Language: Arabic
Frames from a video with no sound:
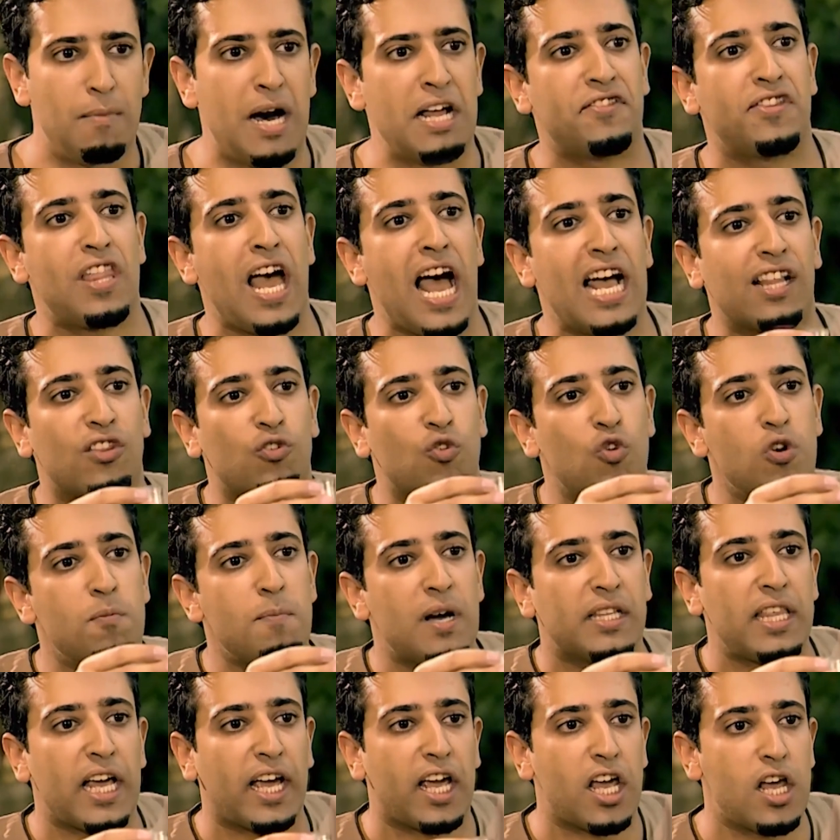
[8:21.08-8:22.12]
ما أنت عتقول
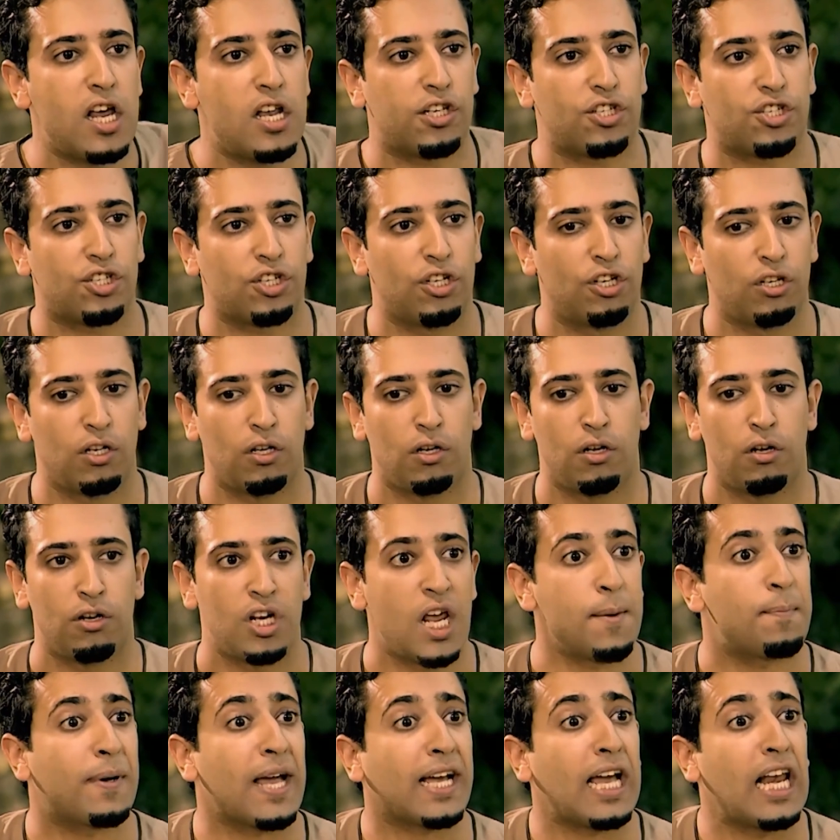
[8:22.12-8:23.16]
ما دخلش
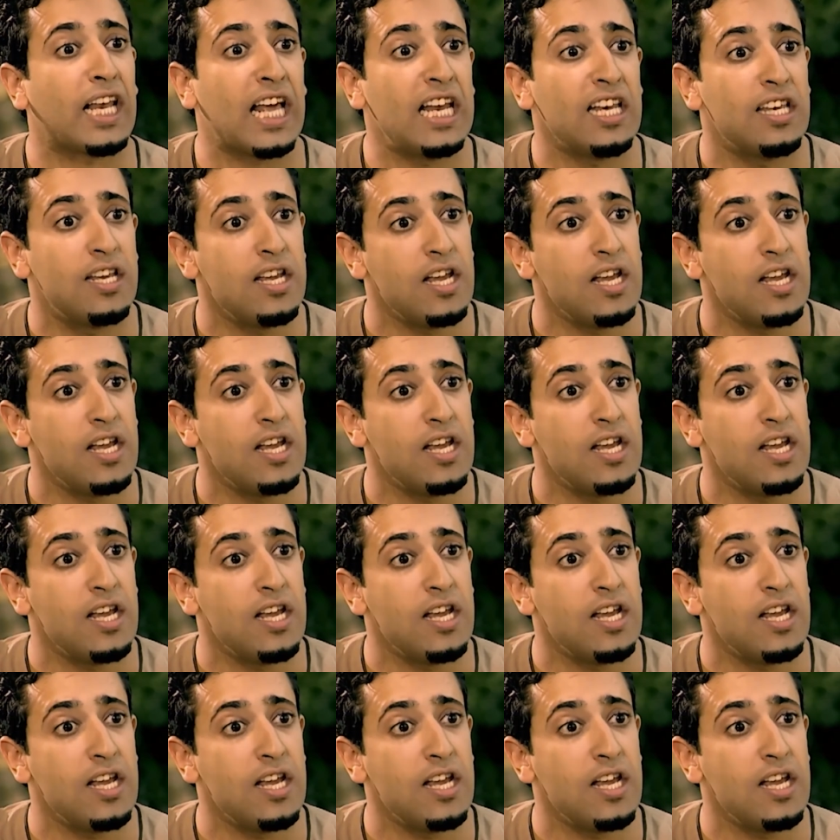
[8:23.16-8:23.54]
يبقى قلقان